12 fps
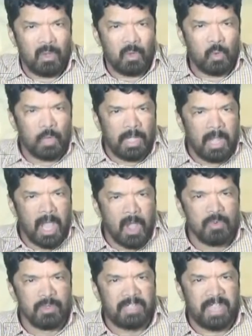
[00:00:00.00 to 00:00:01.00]
గుడిలో
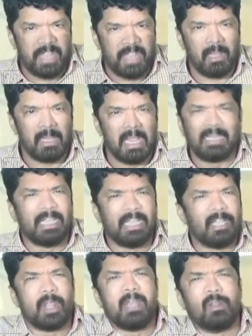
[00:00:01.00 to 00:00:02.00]
ఉంటే ఏది
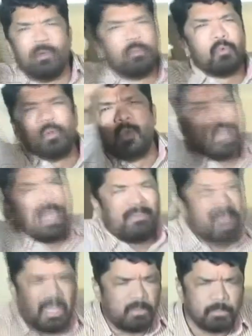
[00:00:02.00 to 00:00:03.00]
హీరోయిన్లు గుడి లైవ్ కాదు